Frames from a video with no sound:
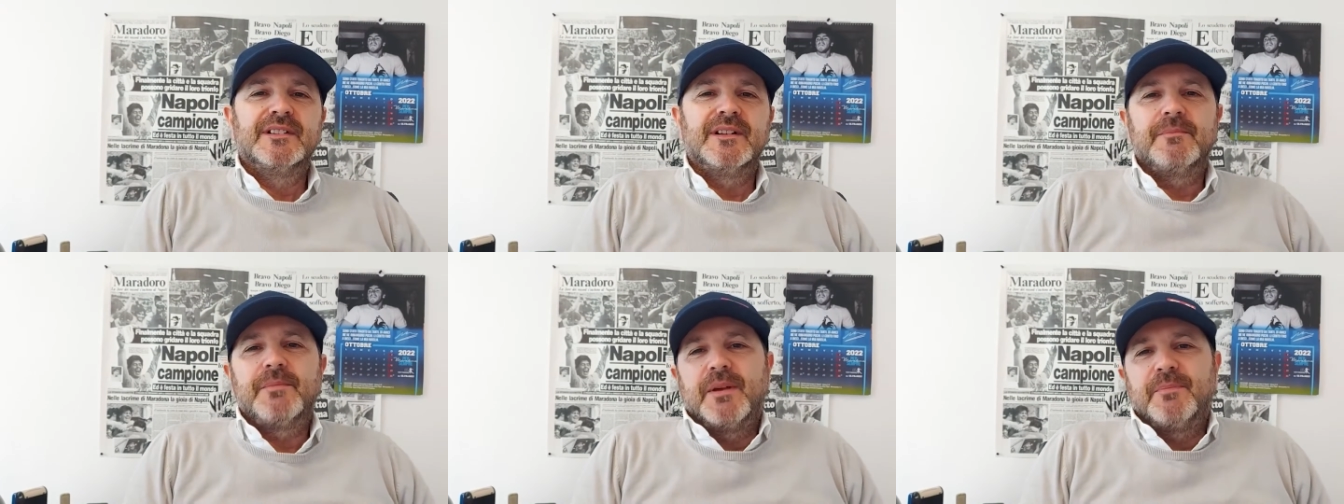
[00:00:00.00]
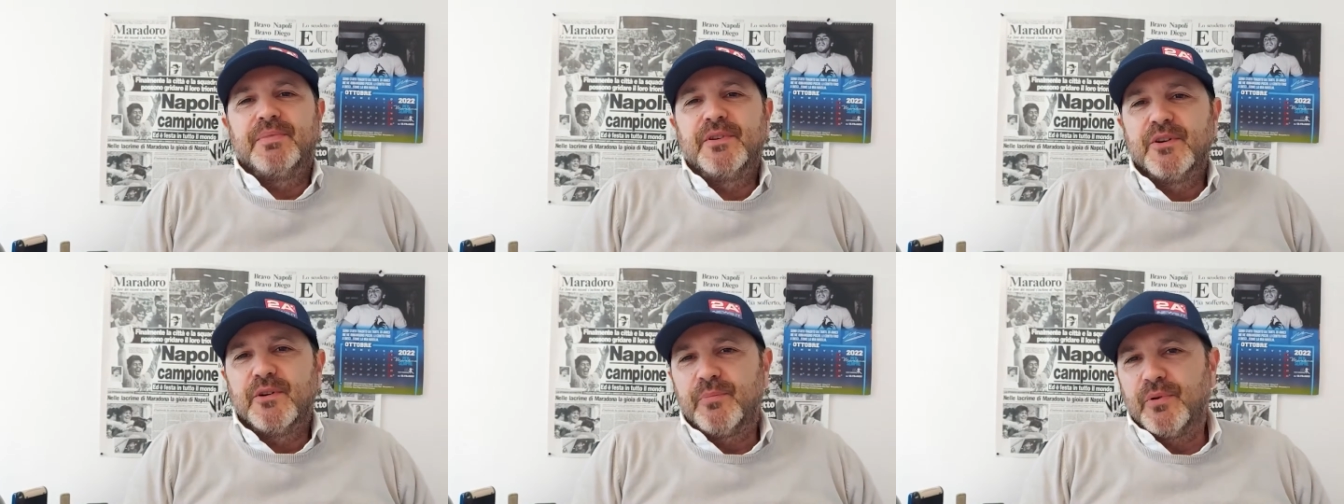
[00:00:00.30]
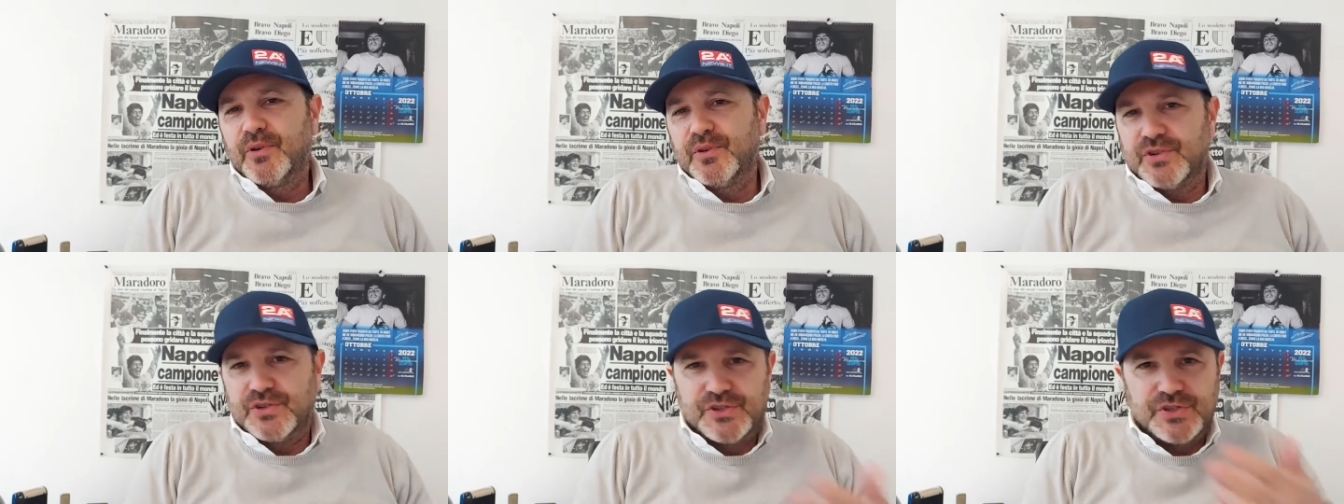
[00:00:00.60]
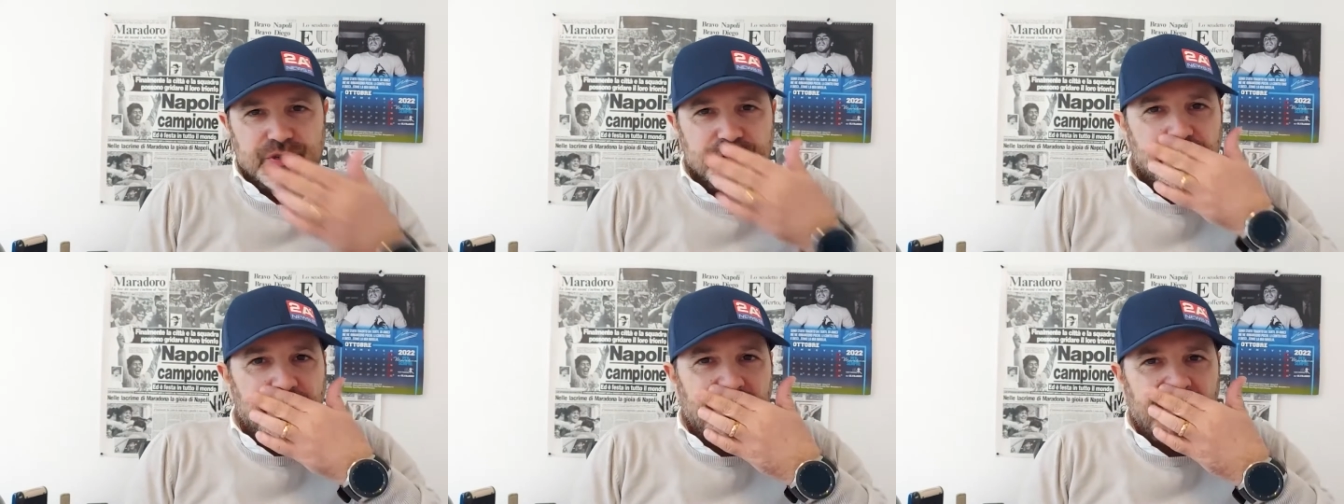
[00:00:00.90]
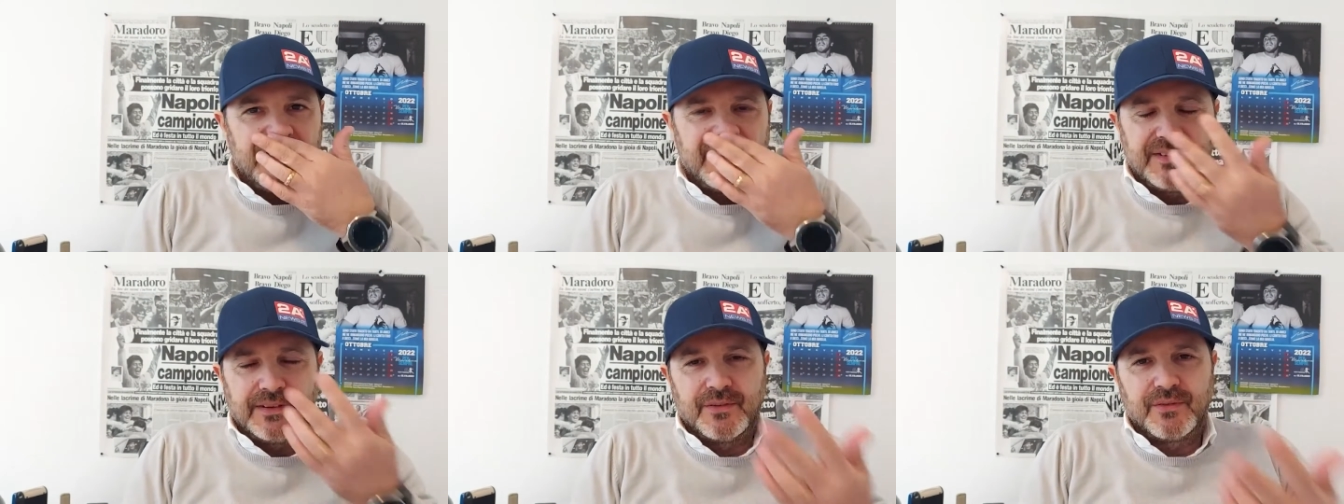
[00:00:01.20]
Beh, prima o poi ci doveva
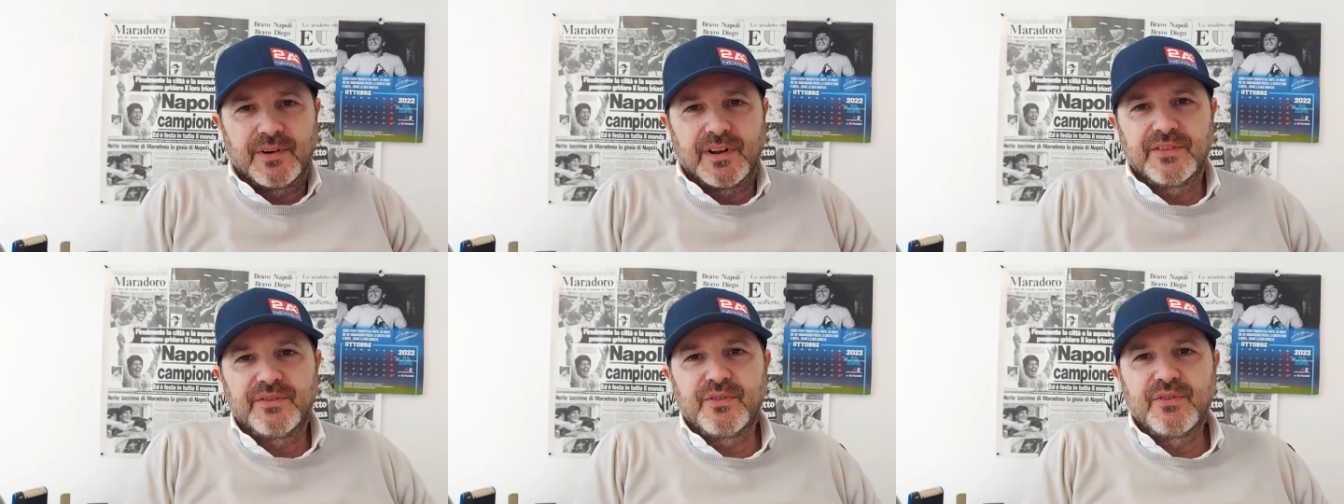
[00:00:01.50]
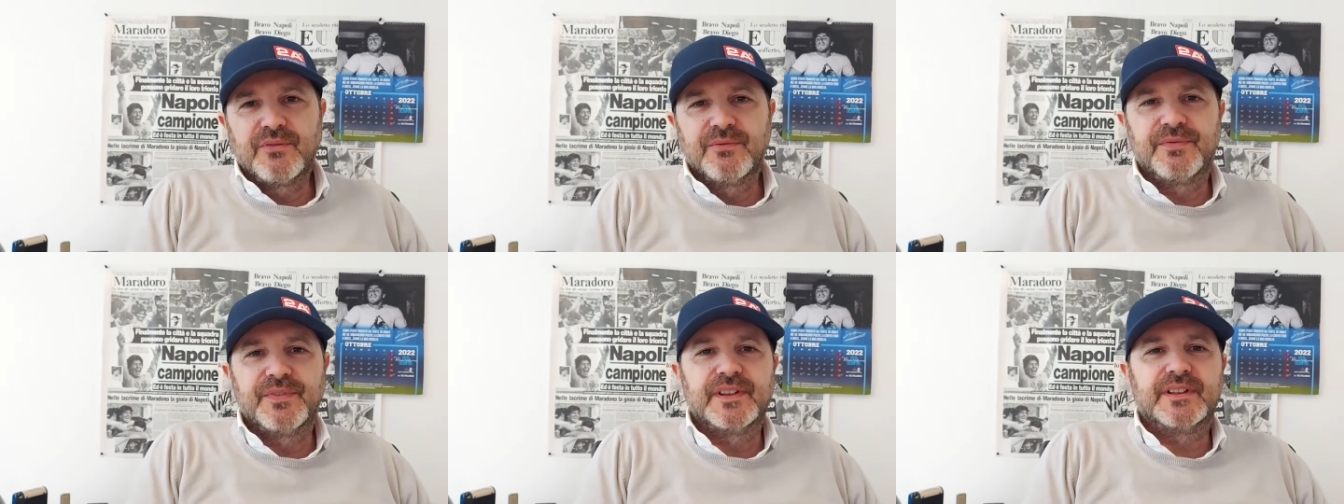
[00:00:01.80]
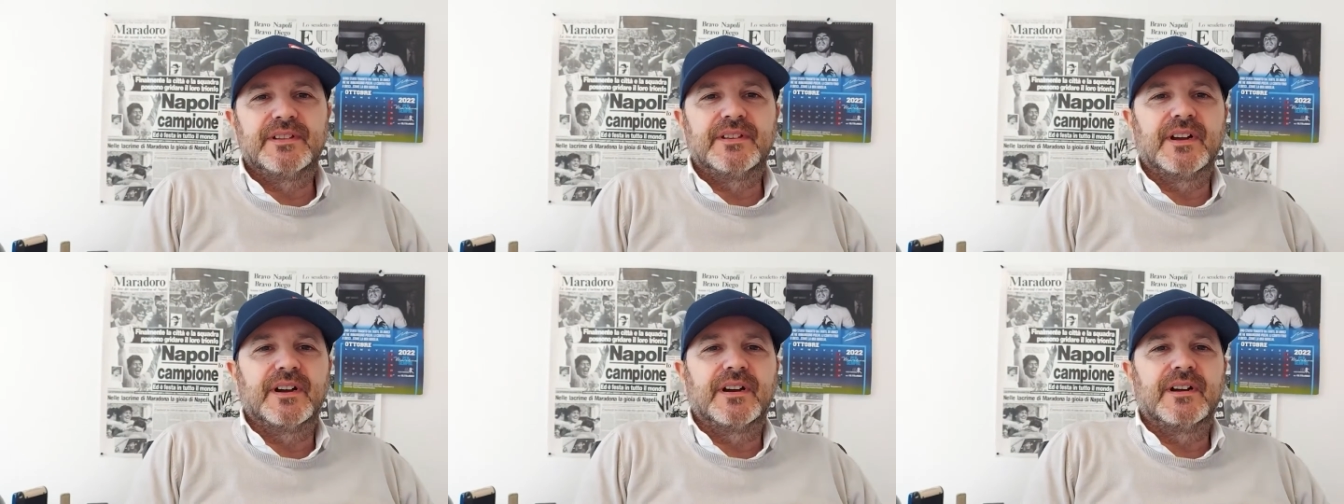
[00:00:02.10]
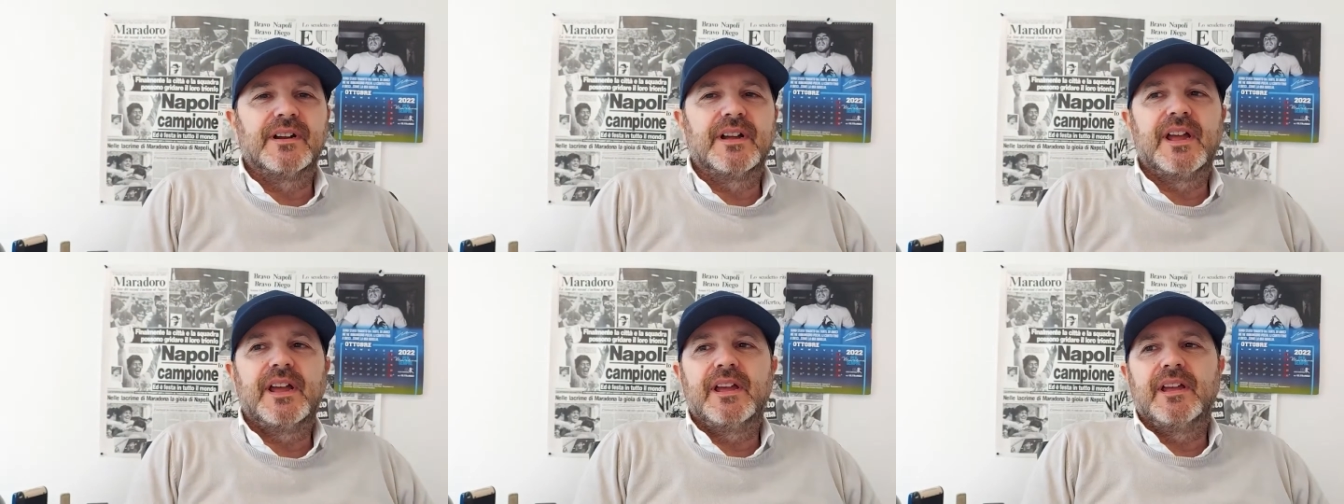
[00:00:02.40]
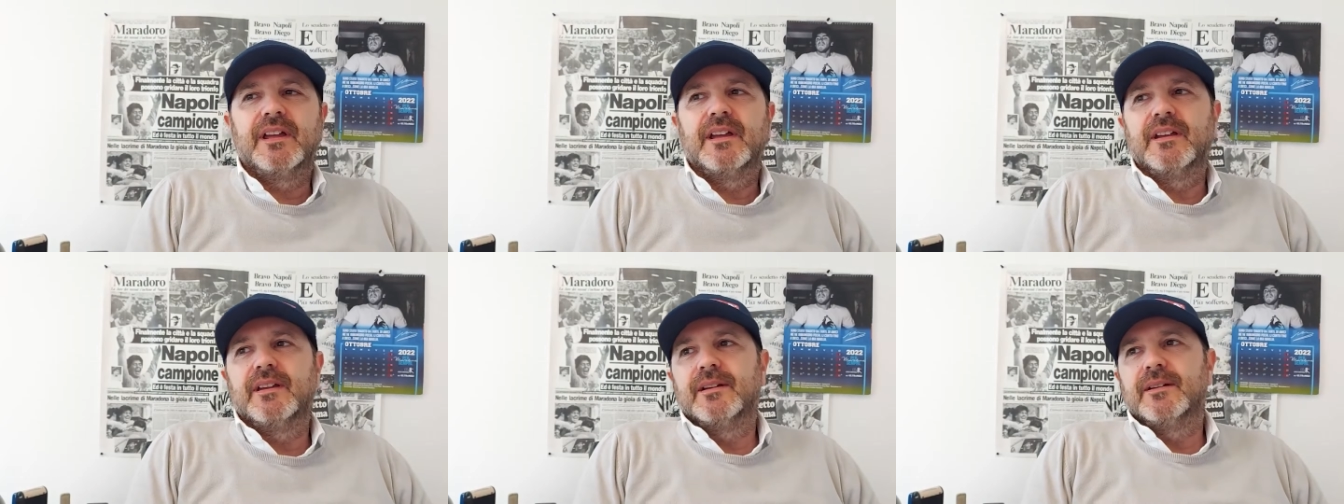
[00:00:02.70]
essere una sconfitta
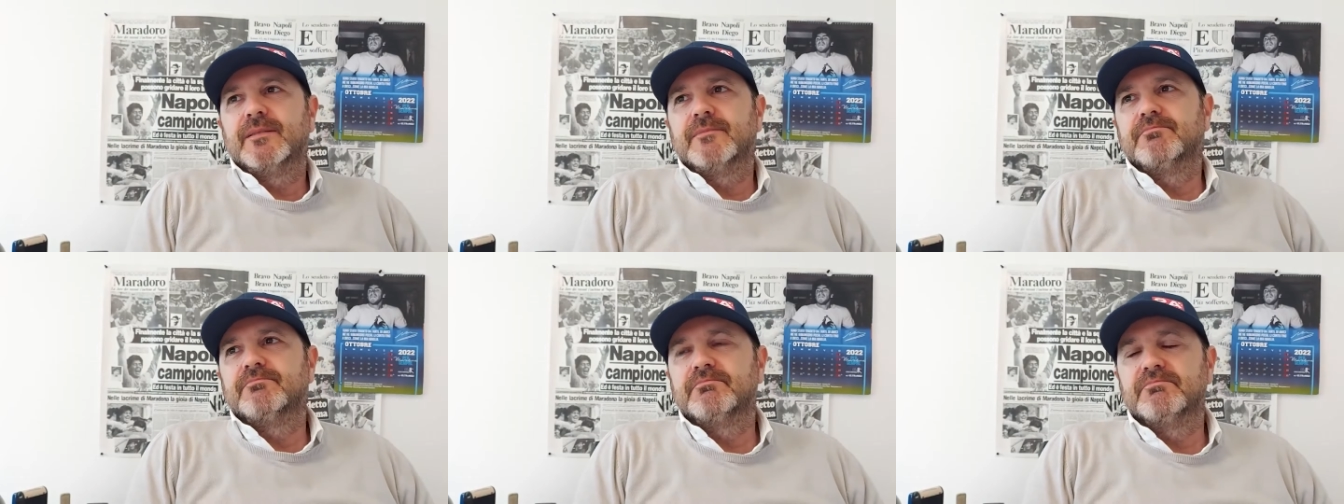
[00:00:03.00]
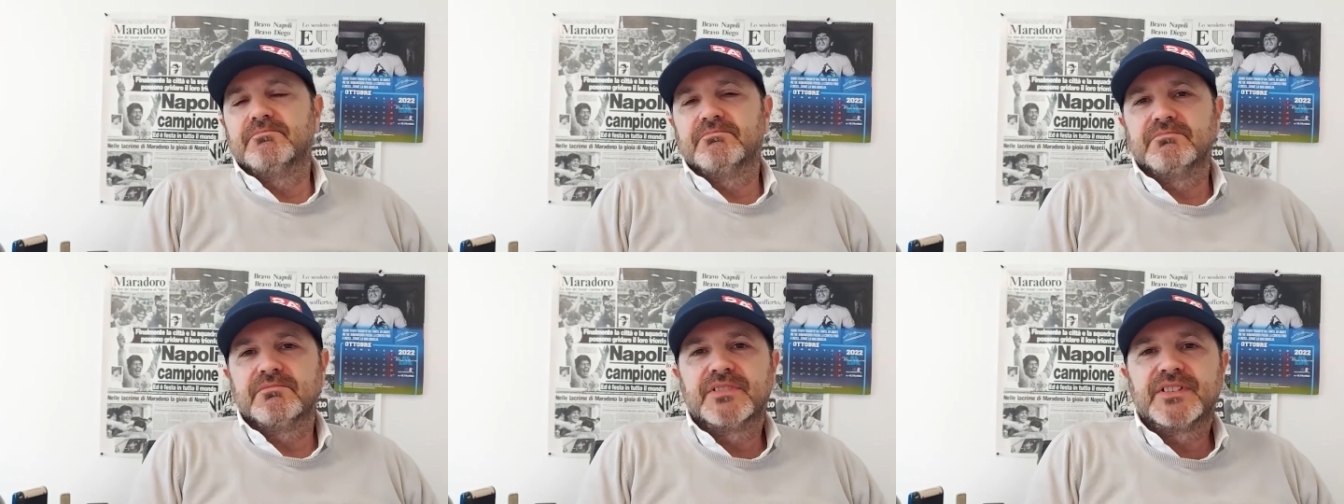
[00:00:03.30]
e ehm,